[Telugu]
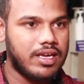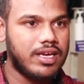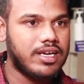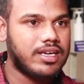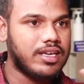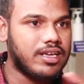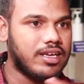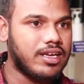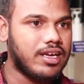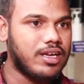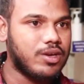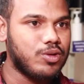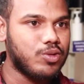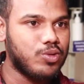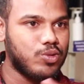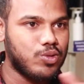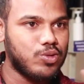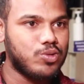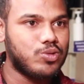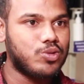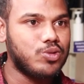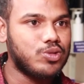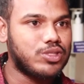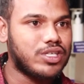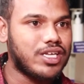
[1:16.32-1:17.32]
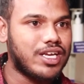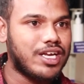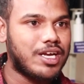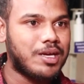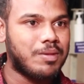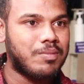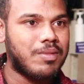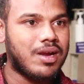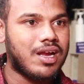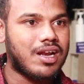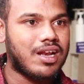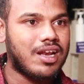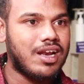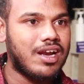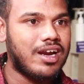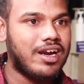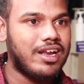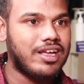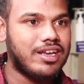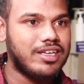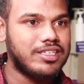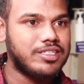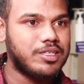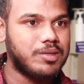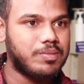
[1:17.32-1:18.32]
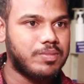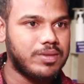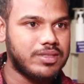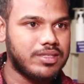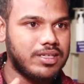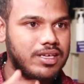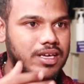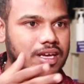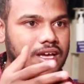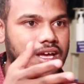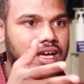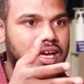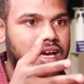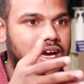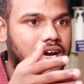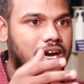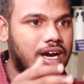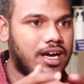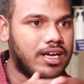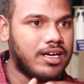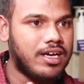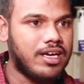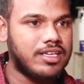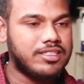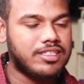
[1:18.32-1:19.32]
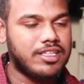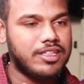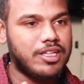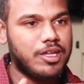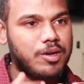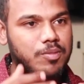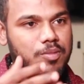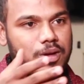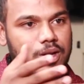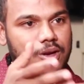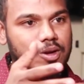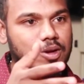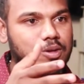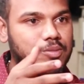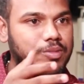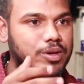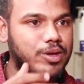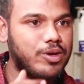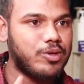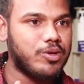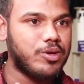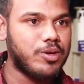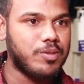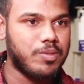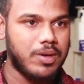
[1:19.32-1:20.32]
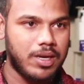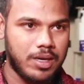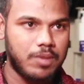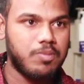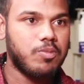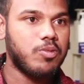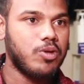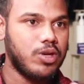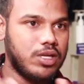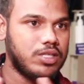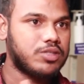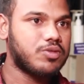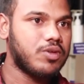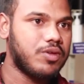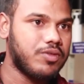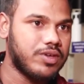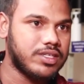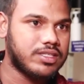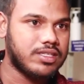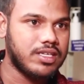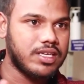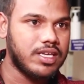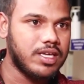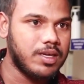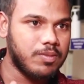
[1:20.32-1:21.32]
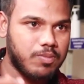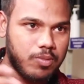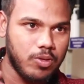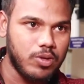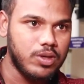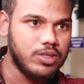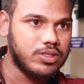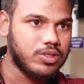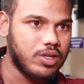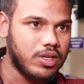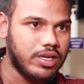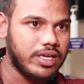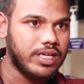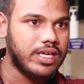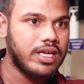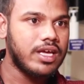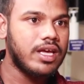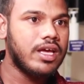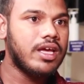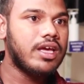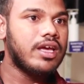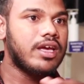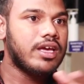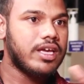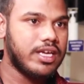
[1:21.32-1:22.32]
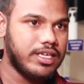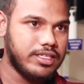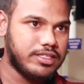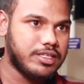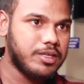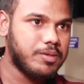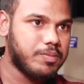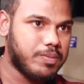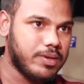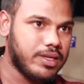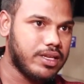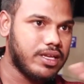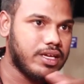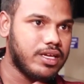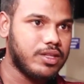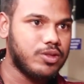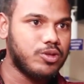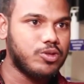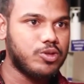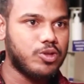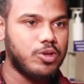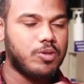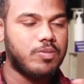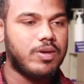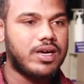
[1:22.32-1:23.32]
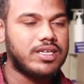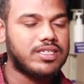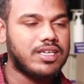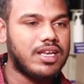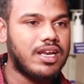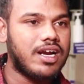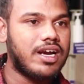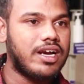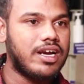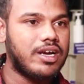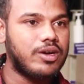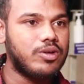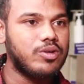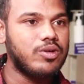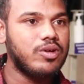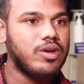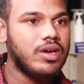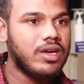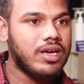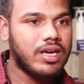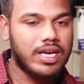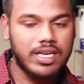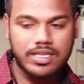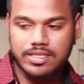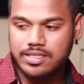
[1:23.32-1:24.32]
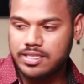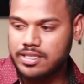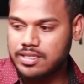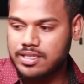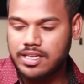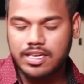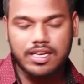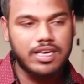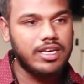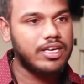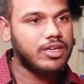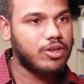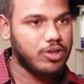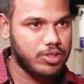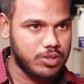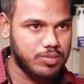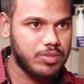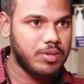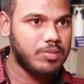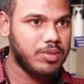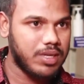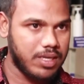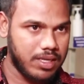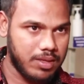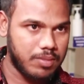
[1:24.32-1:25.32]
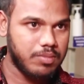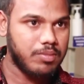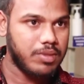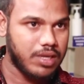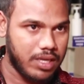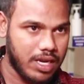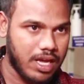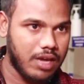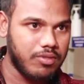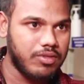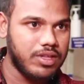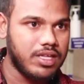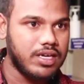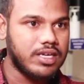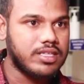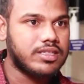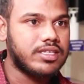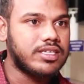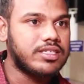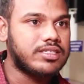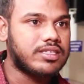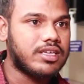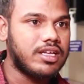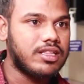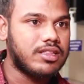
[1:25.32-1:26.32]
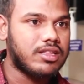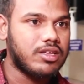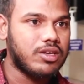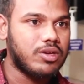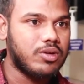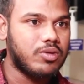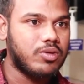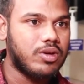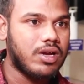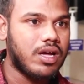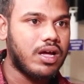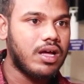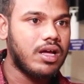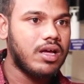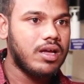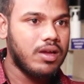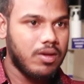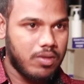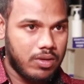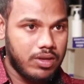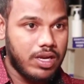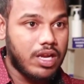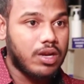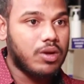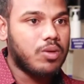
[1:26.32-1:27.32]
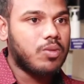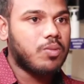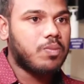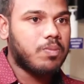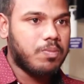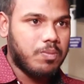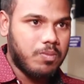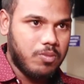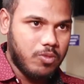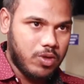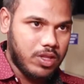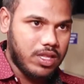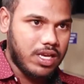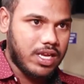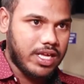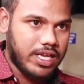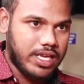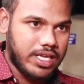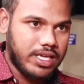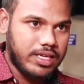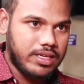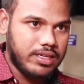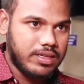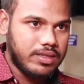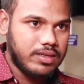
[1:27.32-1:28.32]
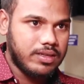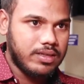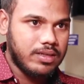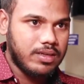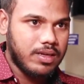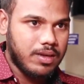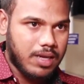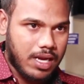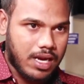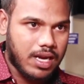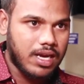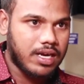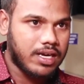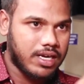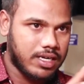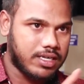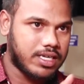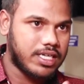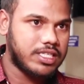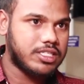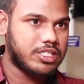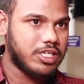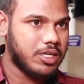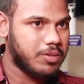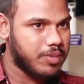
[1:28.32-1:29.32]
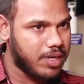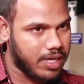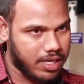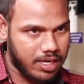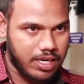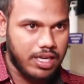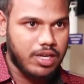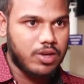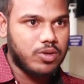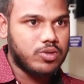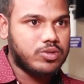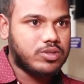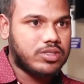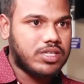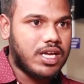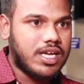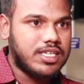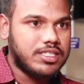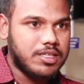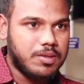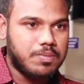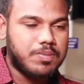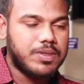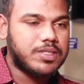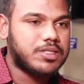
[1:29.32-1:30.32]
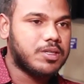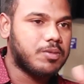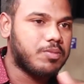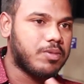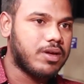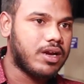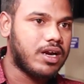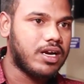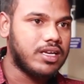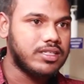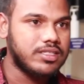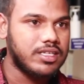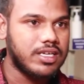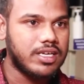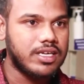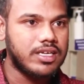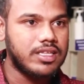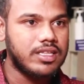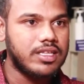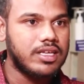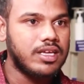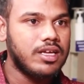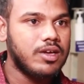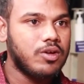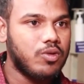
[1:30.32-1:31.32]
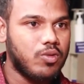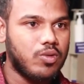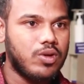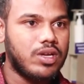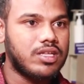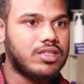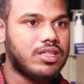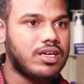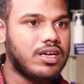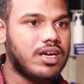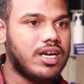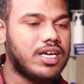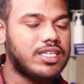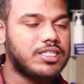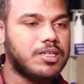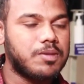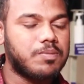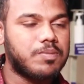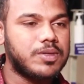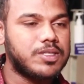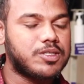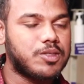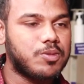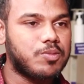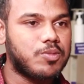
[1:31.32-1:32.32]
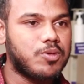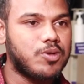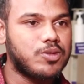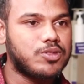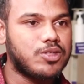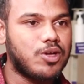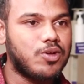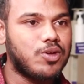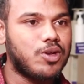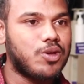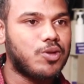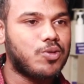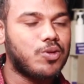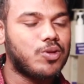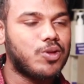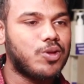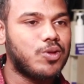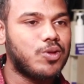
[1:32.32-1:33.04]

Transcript: కేటీఆర్ గారు దూషణగా మాట్లాడారని చెప్పేసి ఆ సందర్భాలలో మీరు కూడా అంటే పోలీస్ వ్యవస్థని పోలీసులని ఏసీపీని అందు దుర్భాషలు ఆడాడు కానీ సీతక్క ఈరోజు మిమ్మల్ని మీరు ఆ విధంగా తీసుకెళ్తున్నా కూడా నన్ను వదలరే అట్లా నా టచ్ అయ్యి నేను వస్తా అని చెప్పి చెప్పుకురావడం జరిగింది ఉన్నతంగా అని చెప్పి చెప్పుకొస్తా ఉన్నారు